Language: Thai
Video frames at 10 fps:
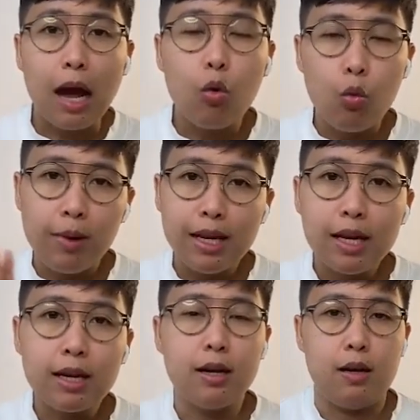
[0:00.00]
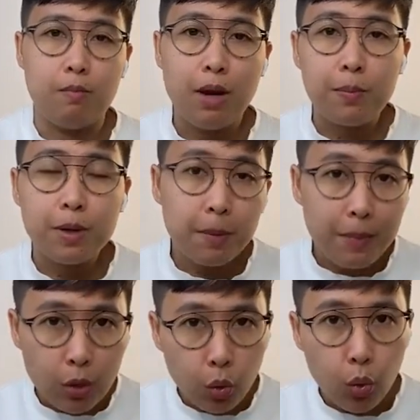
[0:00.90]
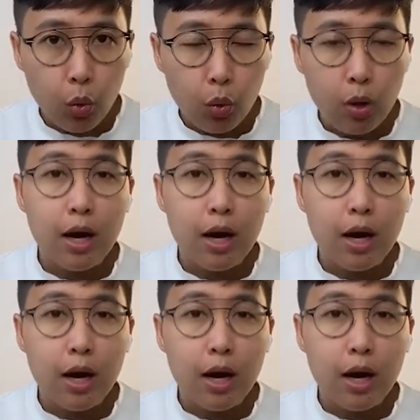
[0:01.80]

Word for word: เราไม่ได้เกิดมาเพื่อเป็นทุกข์